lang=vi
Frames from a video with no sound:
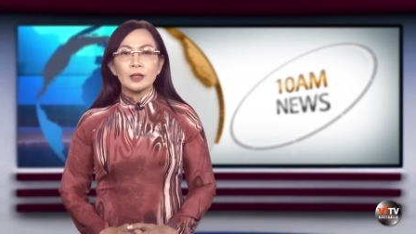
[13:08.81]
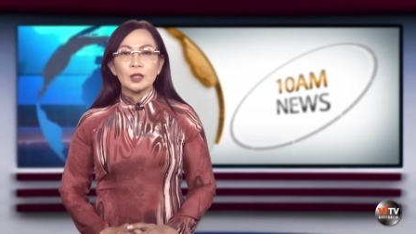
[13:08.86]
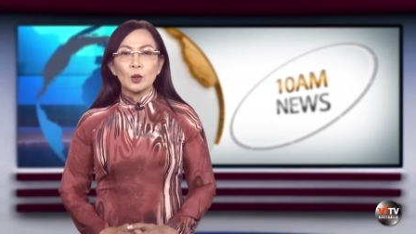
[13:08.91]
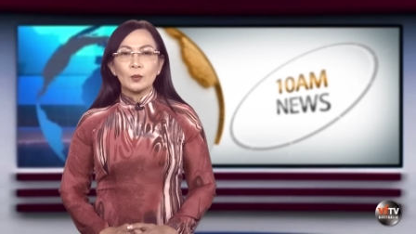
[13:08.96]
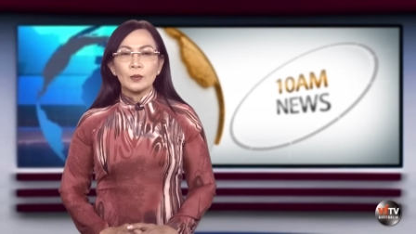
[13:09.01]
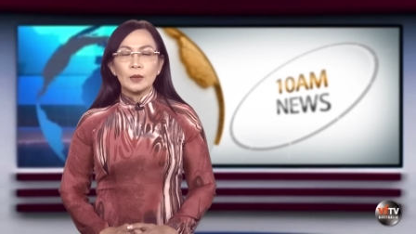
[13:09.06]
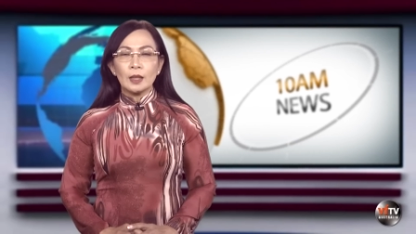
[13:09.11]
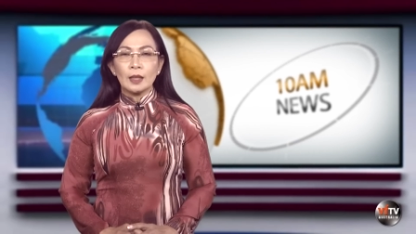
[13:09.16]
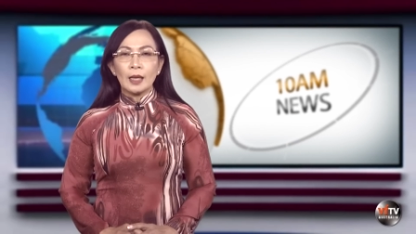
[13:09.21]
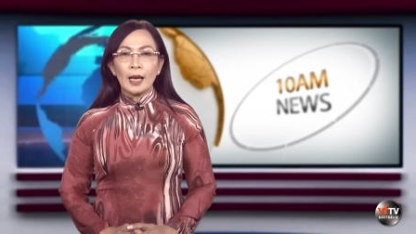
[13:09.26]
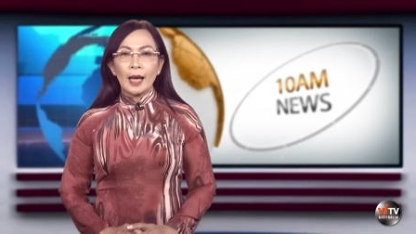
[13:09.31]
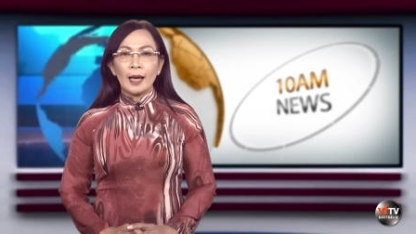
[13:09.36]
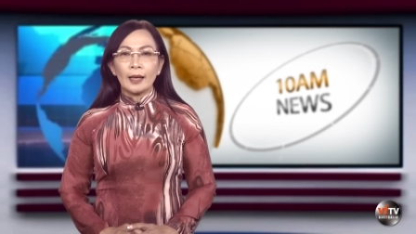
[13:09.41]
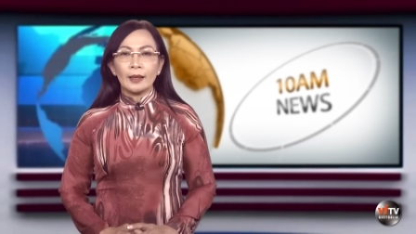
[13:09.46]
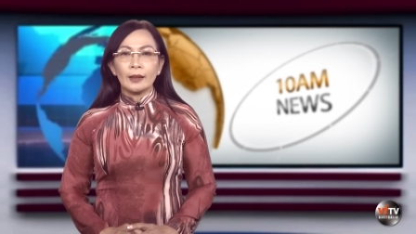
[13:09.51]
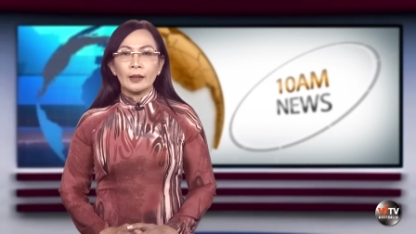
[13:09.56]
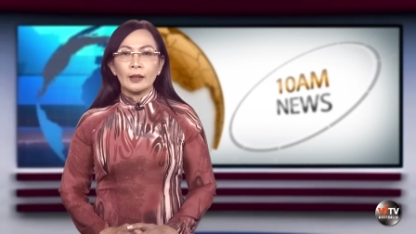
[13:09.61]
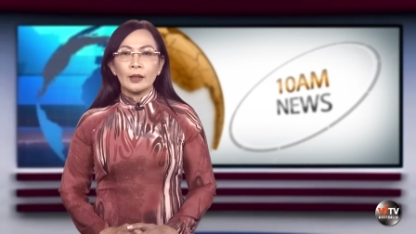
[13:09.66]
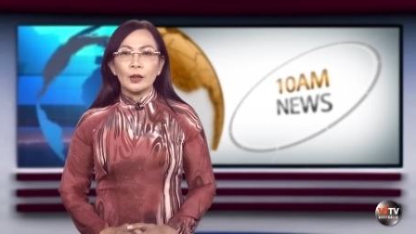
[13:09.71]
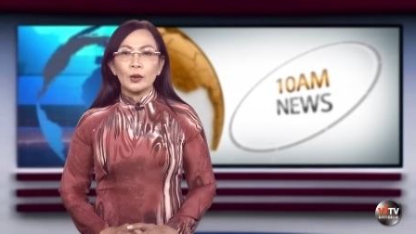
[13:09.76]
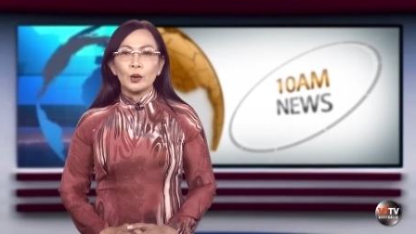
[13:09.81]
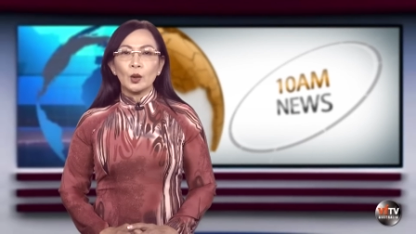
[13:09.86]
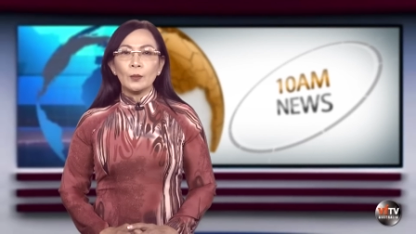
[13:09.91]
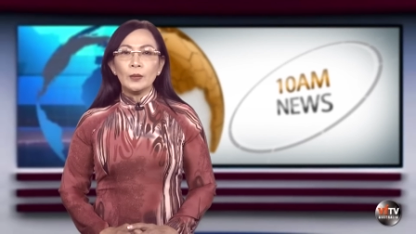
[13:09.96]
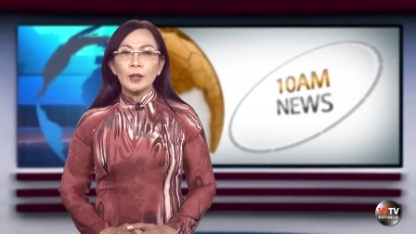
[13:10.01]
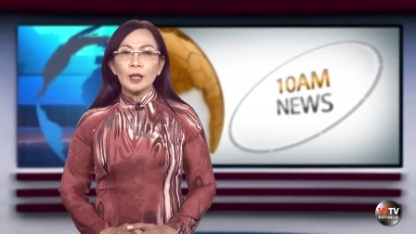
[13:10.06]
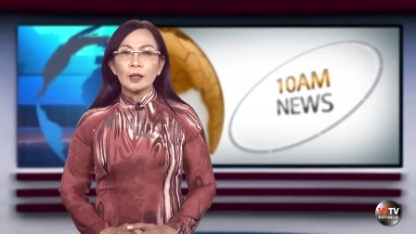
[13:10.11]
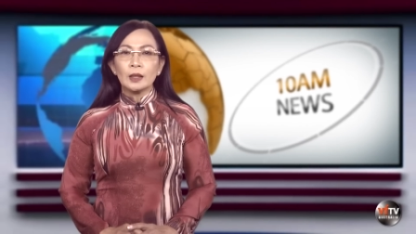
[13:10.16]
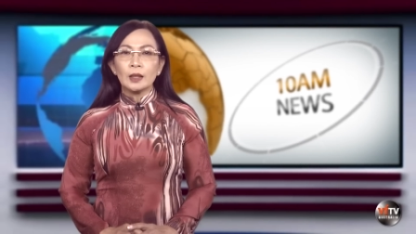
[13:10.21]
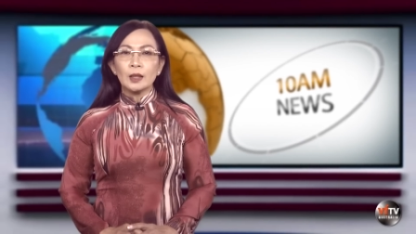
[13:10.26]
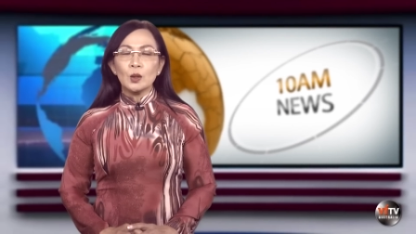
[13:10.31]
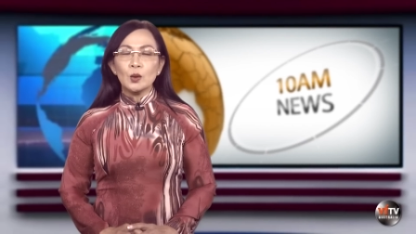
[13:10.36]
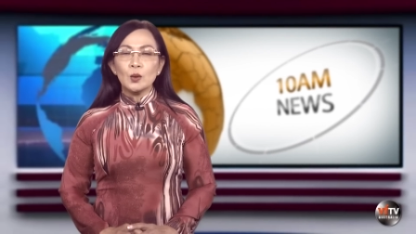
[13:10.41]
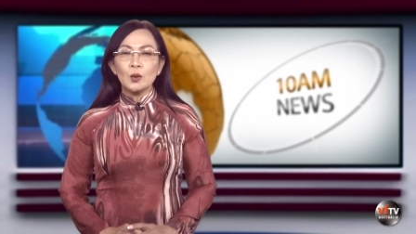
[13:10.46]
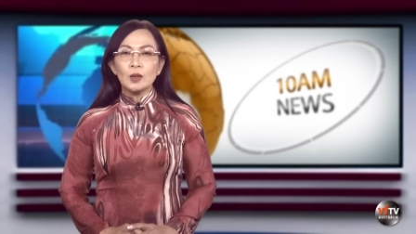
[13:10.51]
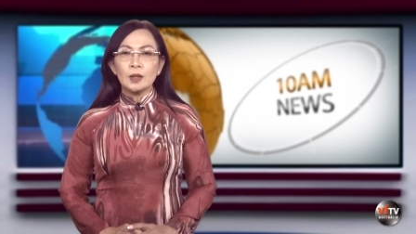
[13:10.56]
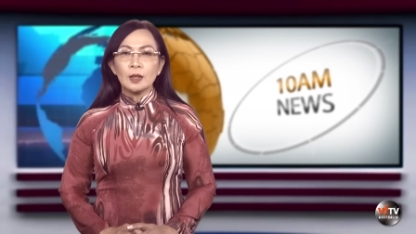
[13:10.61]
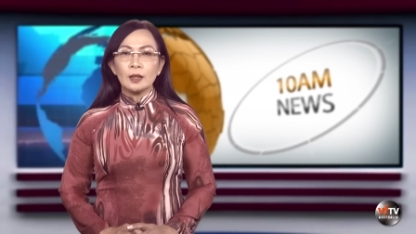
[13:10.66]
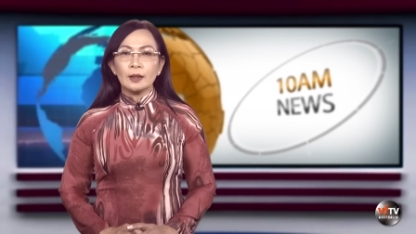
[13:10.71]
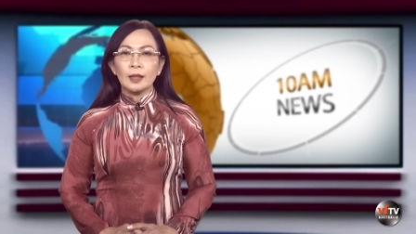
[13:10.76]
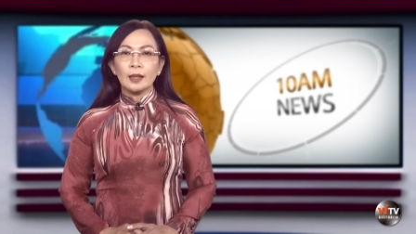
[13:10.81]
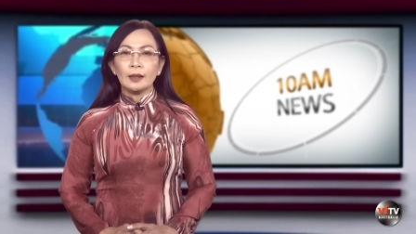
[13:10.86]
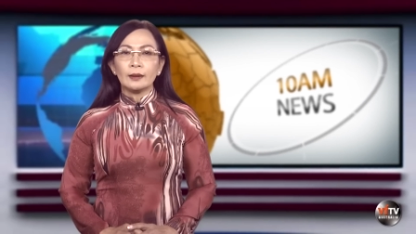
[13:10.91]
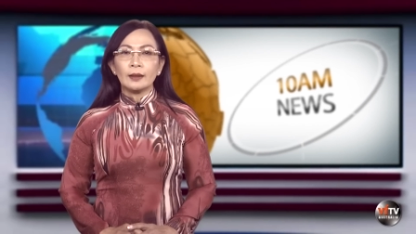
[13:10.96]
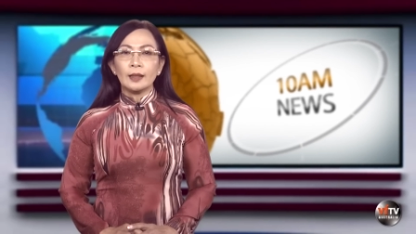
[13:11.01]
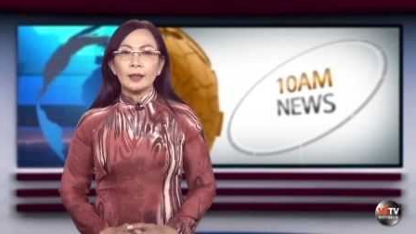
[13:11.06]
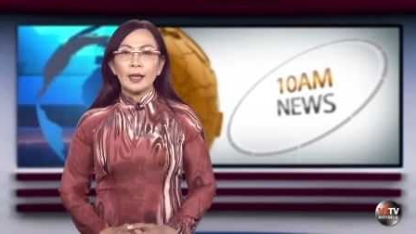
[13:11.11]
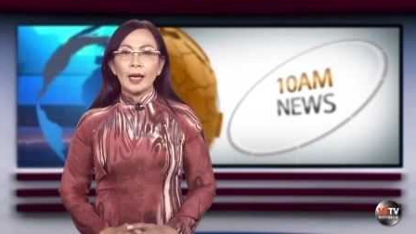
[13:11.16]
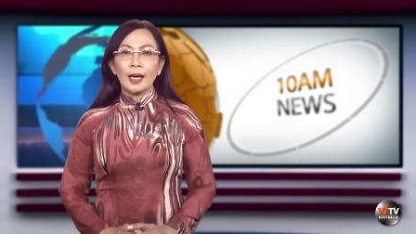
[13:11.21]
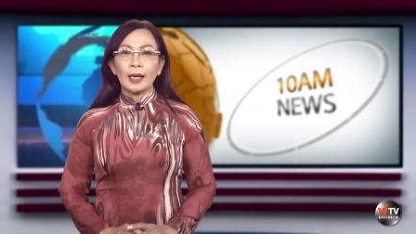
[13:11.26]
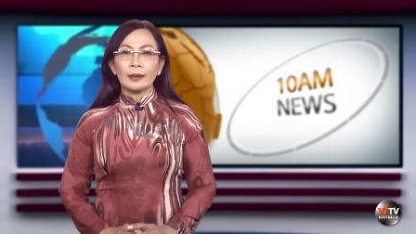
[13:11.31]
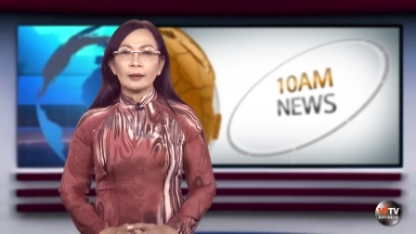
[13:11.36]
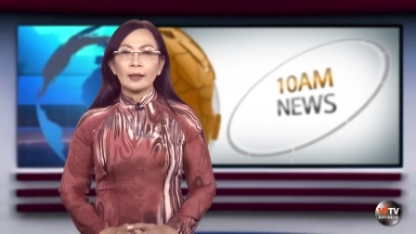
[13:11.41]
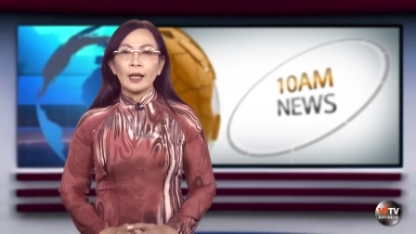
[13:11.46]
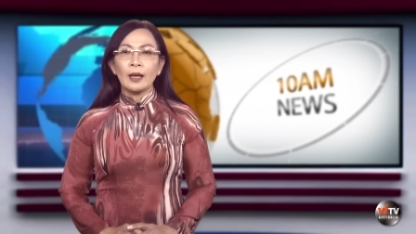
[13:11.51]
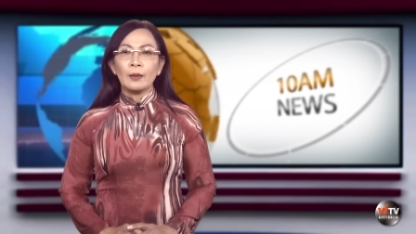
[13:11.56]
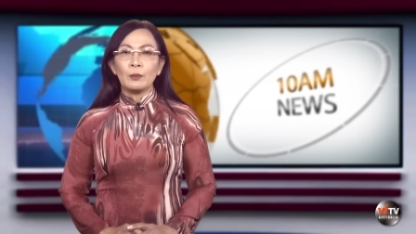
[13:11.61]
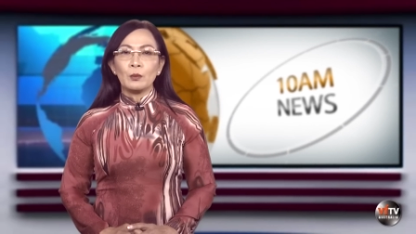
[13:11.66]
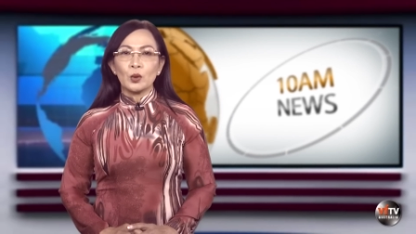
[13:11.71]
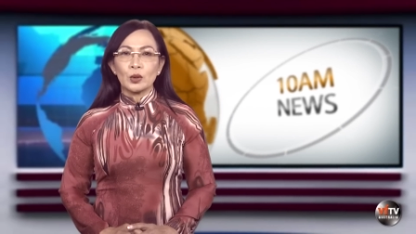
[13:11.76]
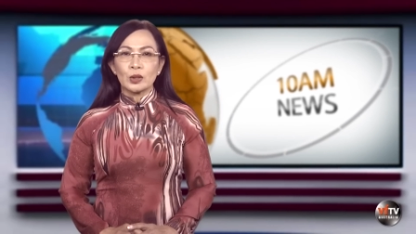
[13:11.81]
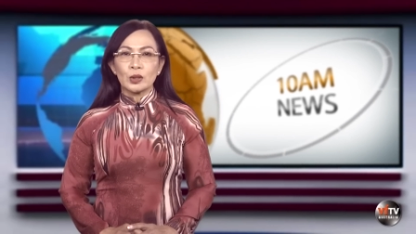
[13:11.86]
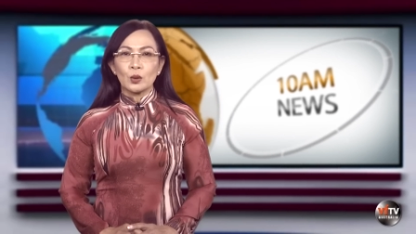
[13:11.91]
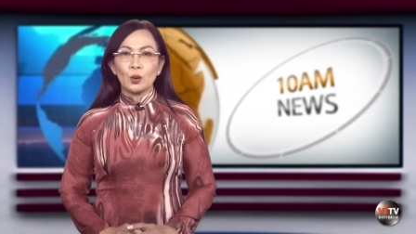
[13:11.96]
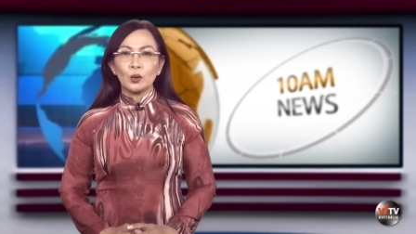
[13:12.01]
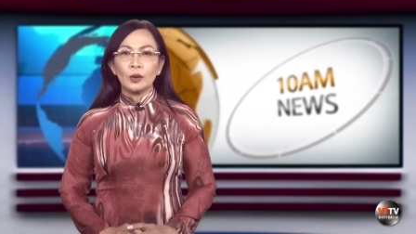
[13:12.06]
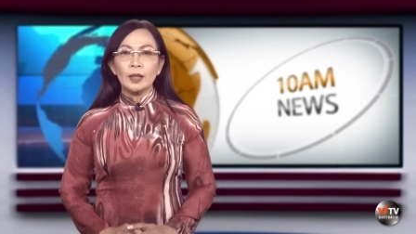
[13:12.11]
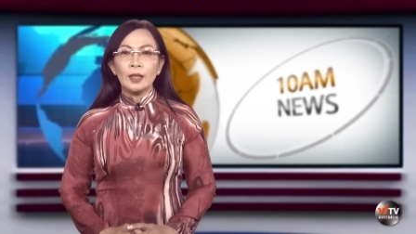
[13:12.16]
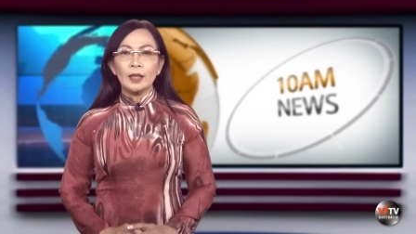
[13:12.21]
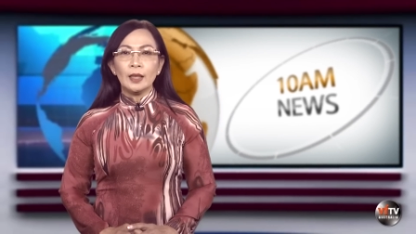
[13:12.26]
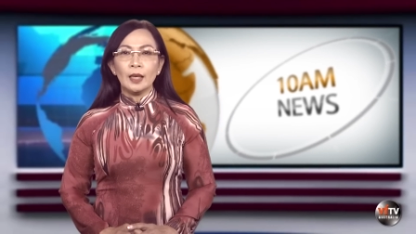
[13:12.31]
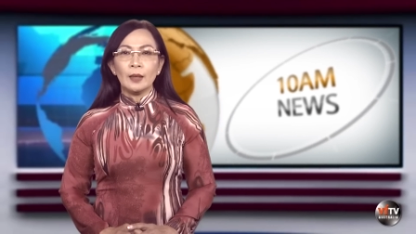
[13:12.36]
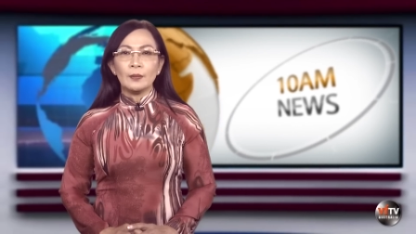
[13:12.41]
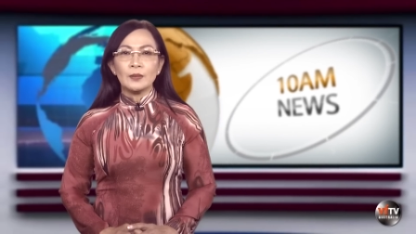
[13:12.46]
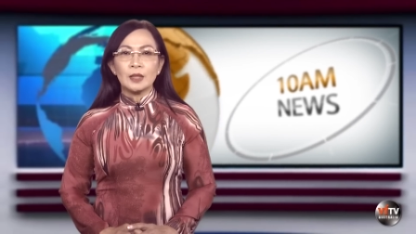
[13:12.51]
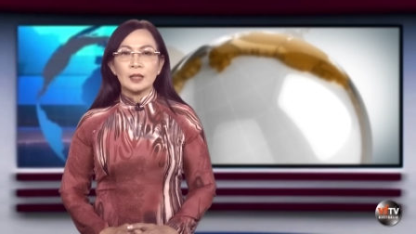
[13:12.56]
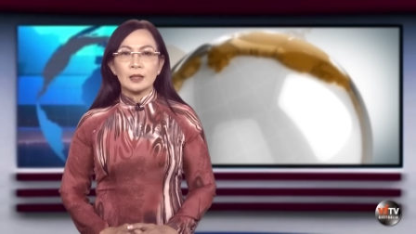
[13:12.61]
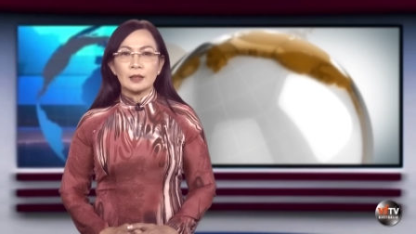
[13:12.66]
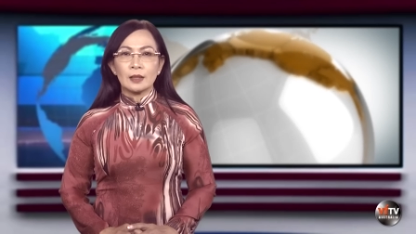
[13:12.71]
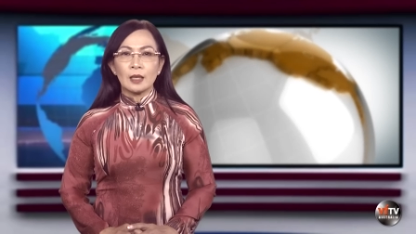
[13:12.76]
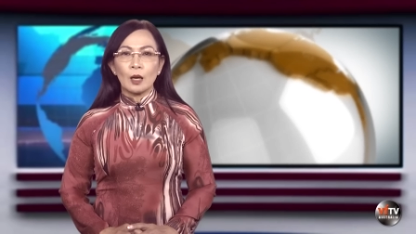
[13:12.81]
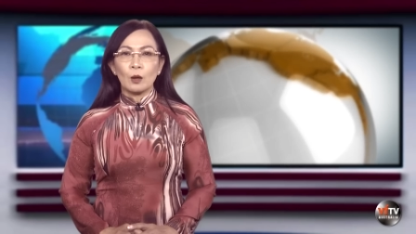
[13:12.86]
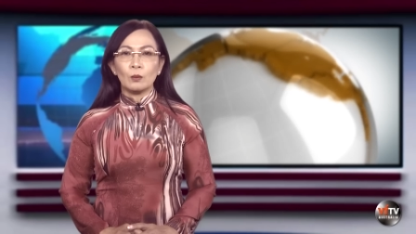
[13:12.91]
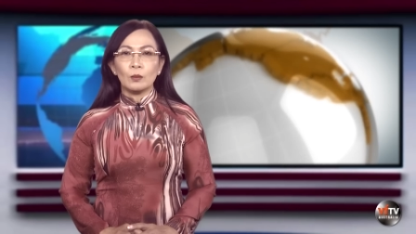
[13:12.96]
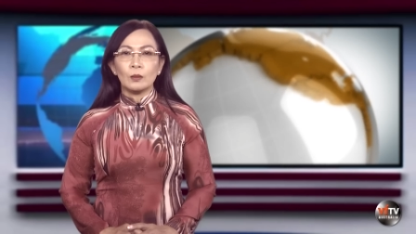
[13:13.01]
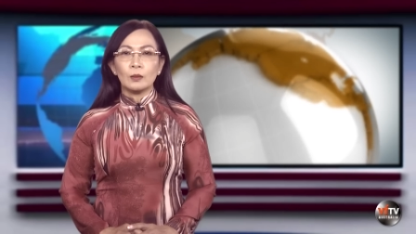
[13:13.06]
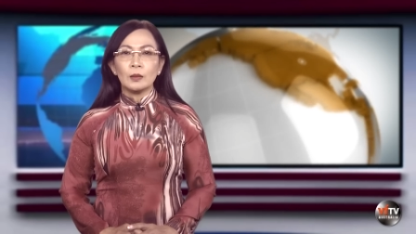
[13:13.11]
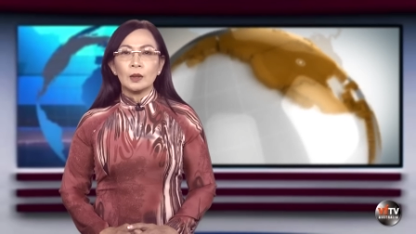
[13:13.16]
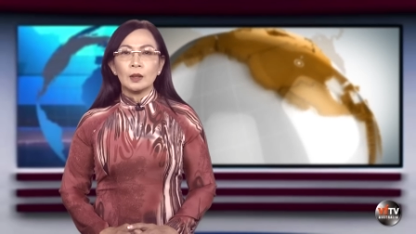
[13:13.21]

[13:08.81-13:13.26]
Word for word: Trong tương lai, nhóm nghiên cứu dự định tiến hành thêm một số thí nghiệm diện rộng